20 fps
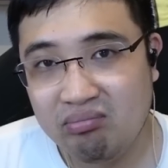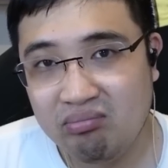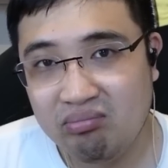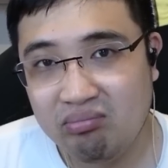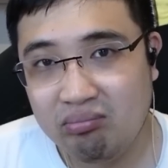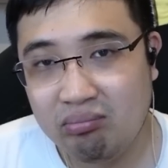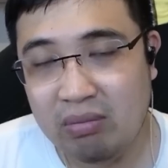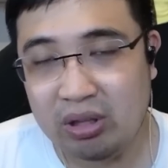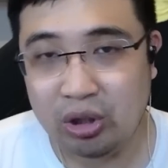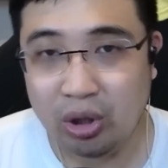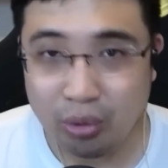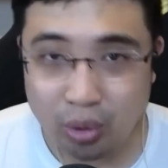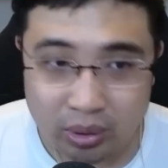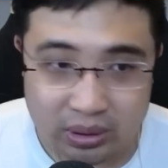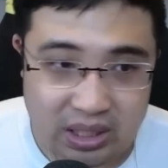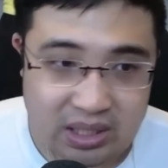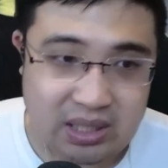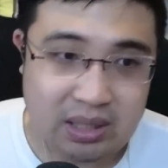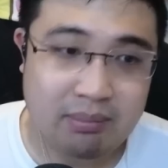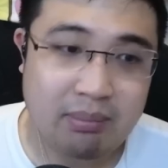มันต้องโรเต
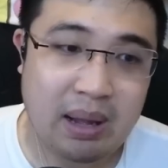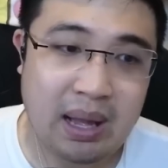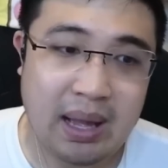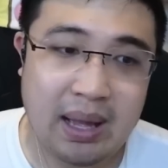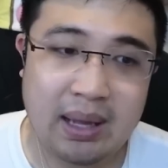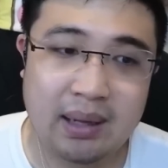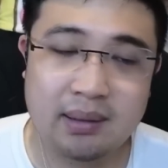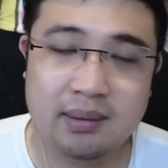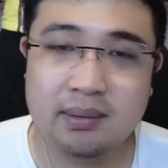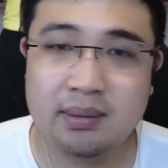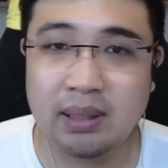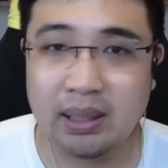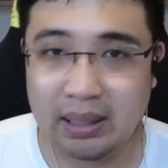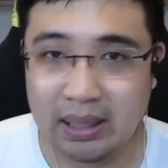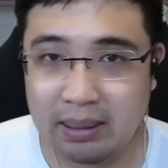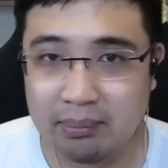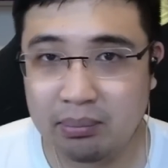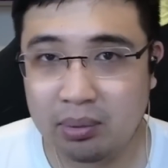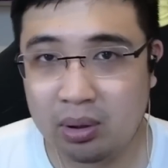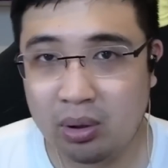ชันบ้างนะค
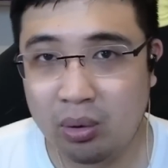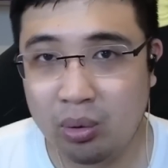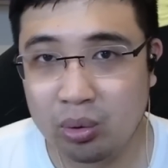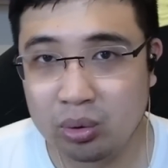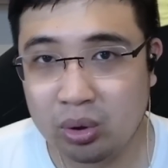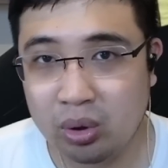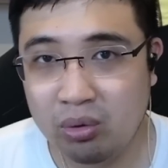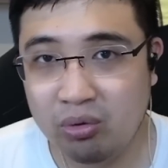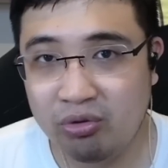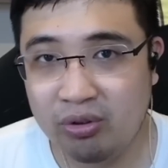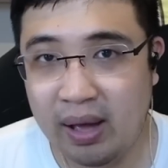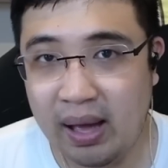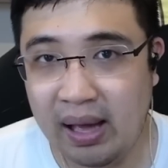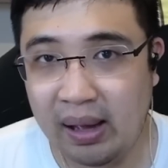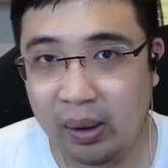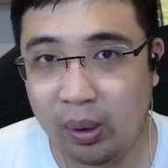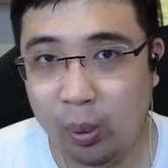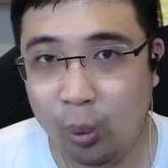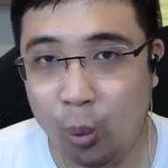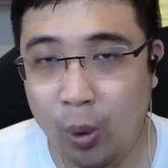รับก็คงต้องฝาก
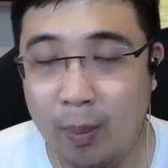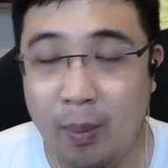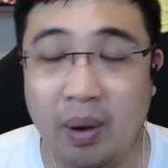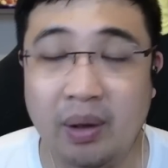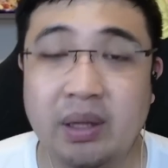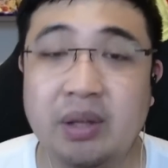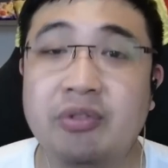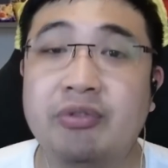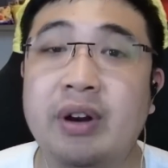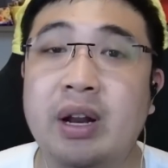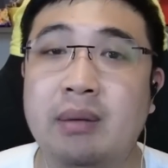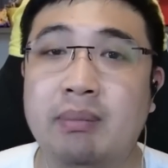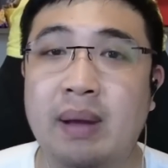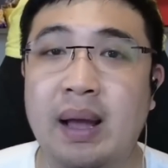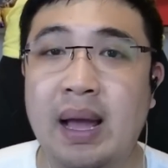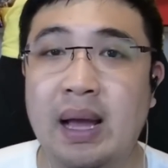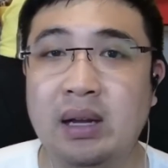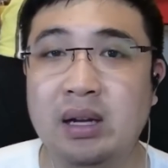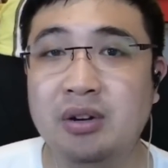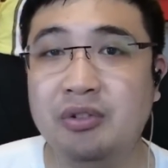ความหวังที่เฟร็ดบ้า
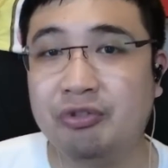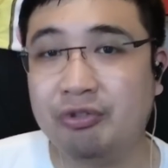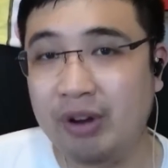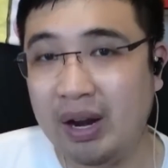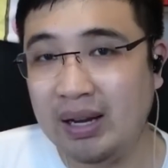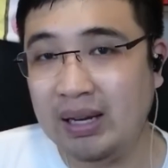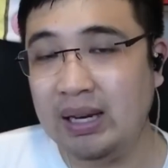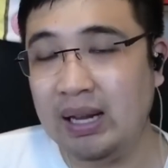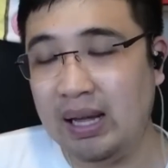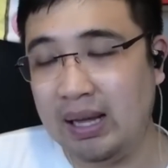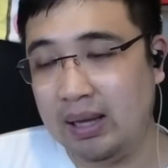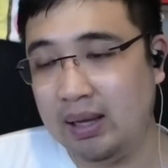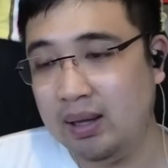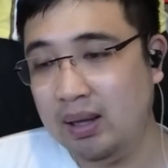งคือเฟร็ดเนี่ย